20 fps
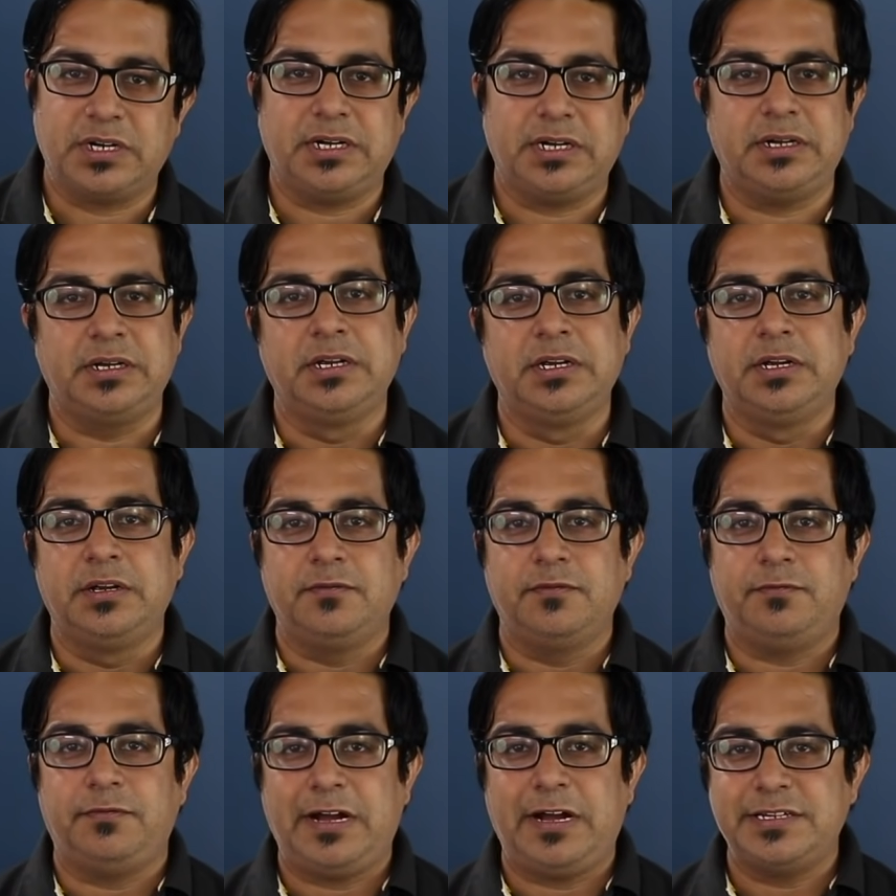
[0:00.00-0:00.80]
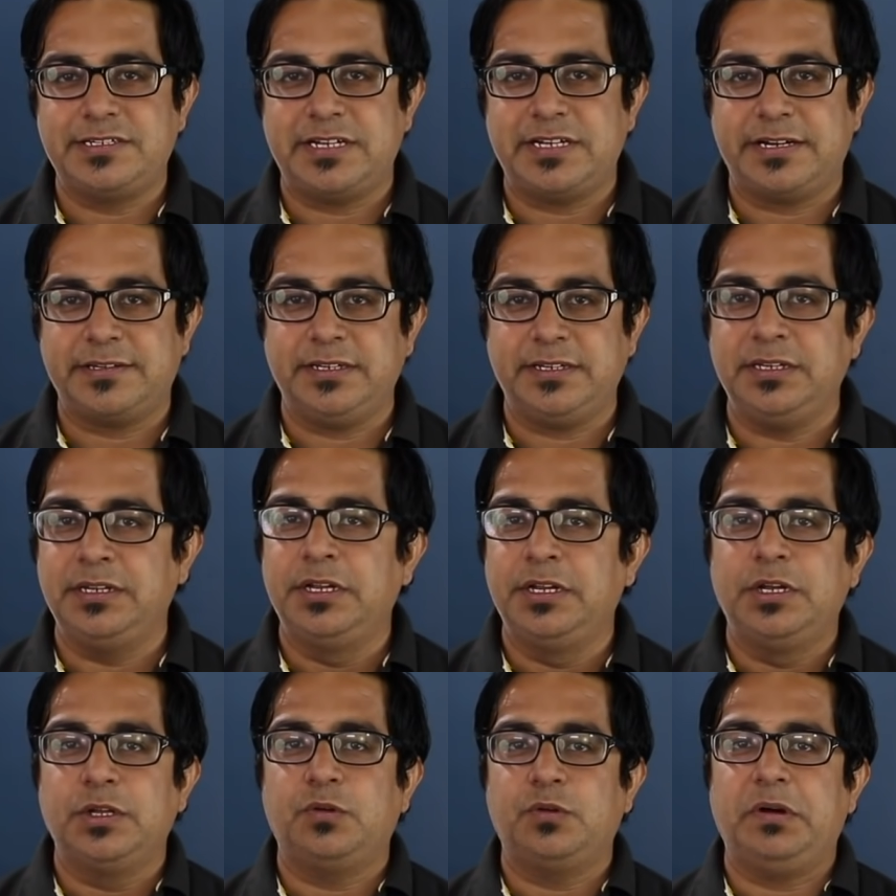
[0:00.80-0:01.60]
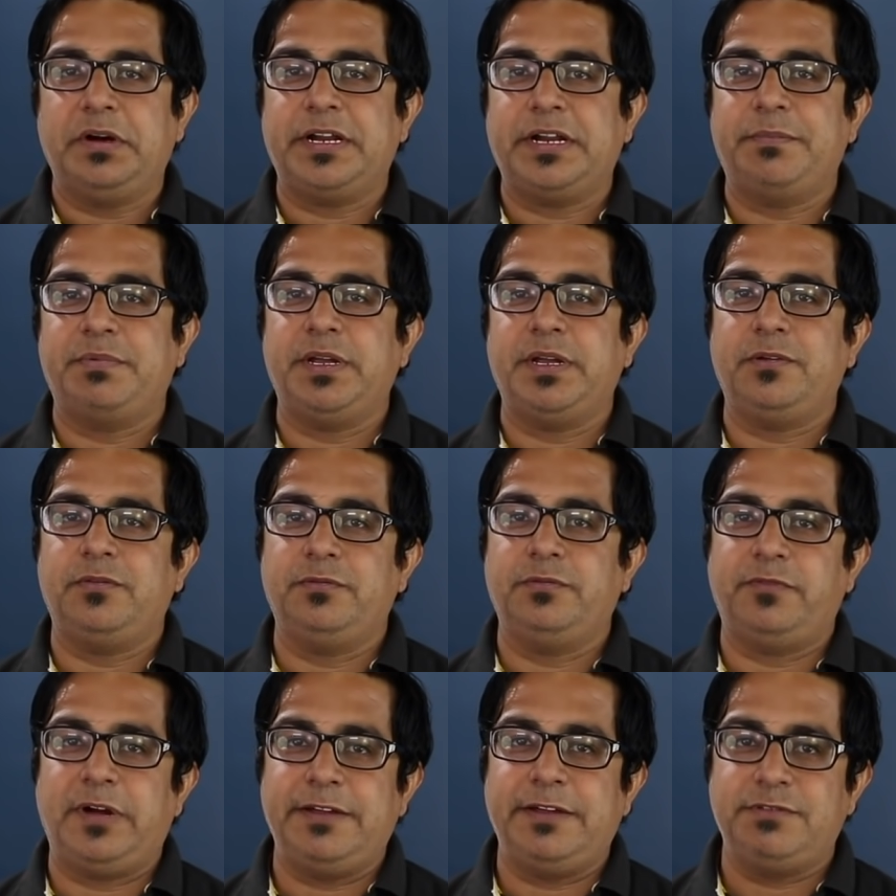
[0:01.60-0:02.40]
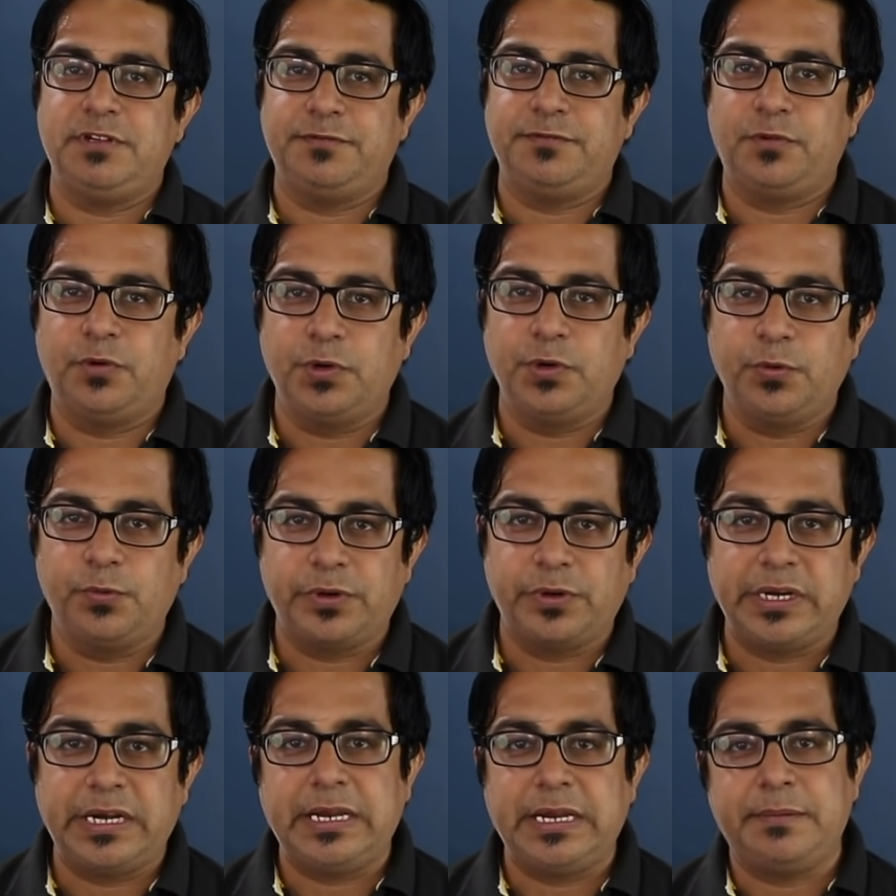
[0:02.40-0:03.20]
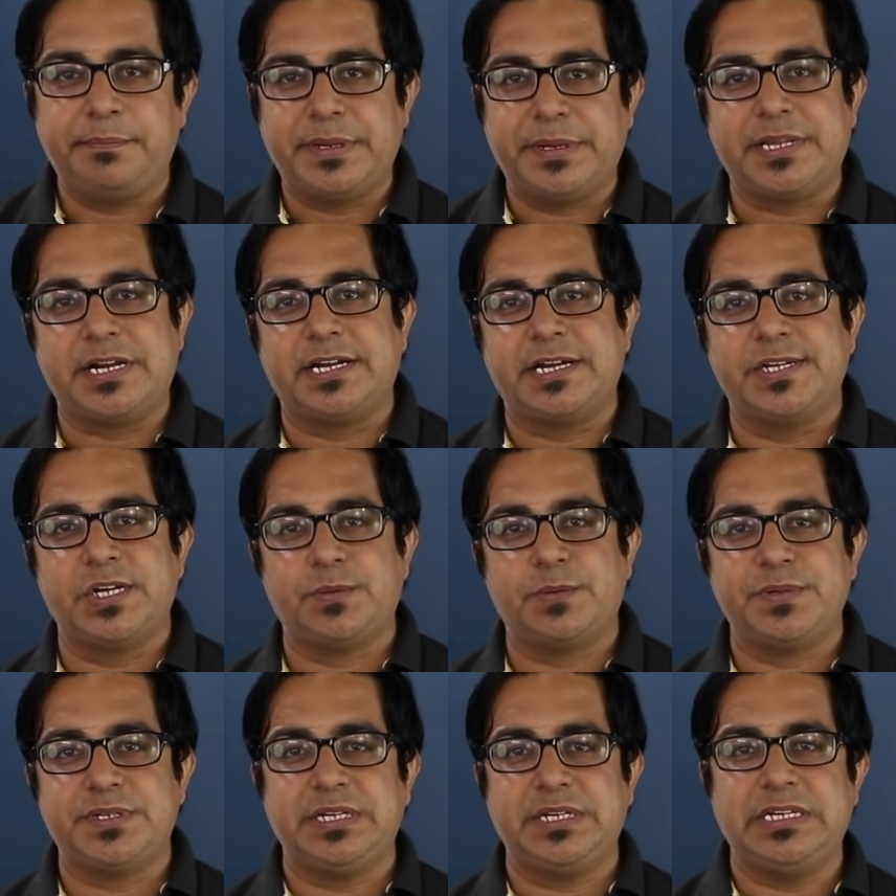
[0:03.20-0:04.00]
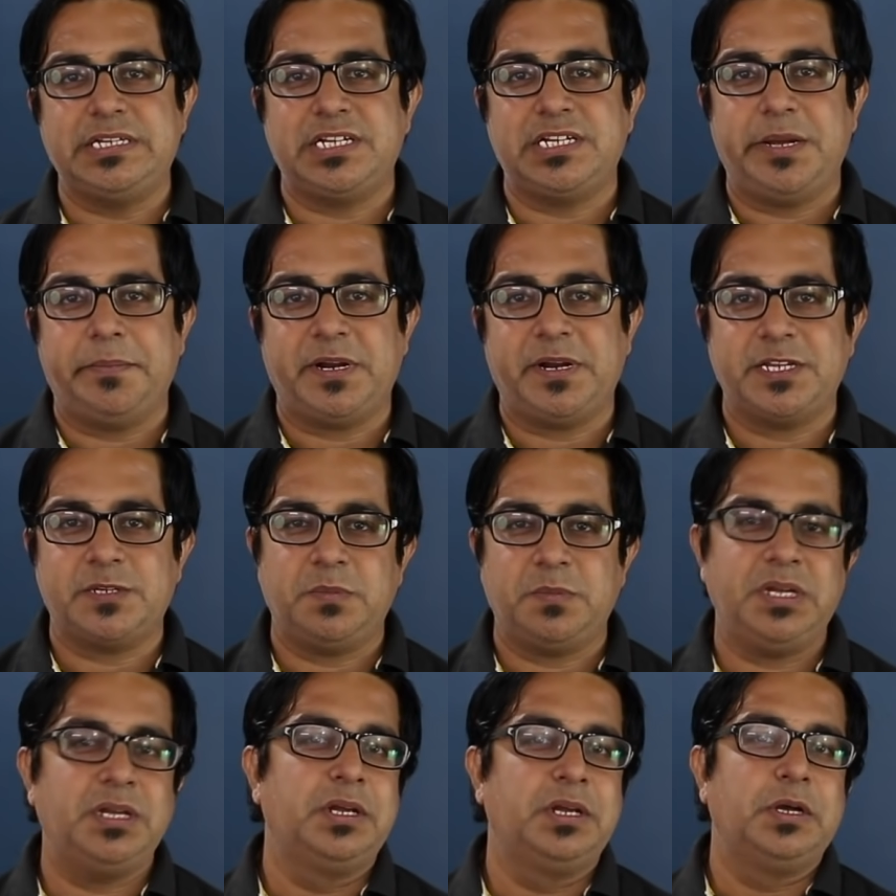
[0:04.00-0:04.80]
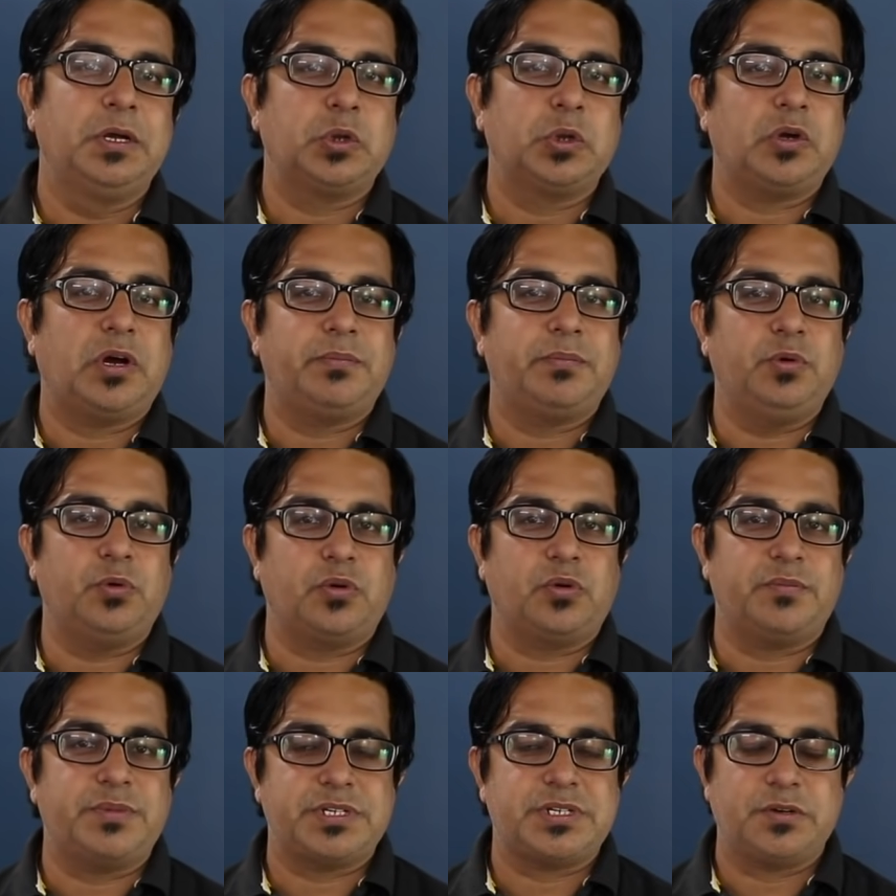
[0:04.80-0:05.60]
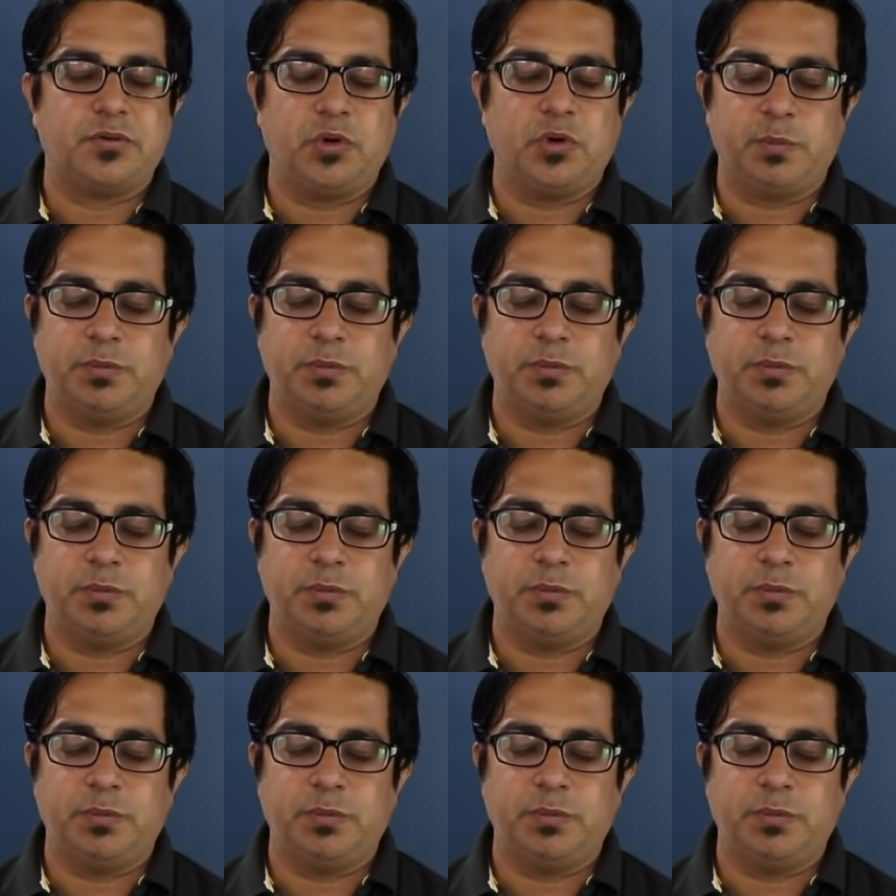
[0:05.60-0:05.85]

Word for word: का फास्ट चार्जिंग तो अगर आप एक फाइव फ़ोन ढूंढ रहे हैं पंद्रह हज़ार से नीचे के प्राइस में तो आप दोनों में से कोई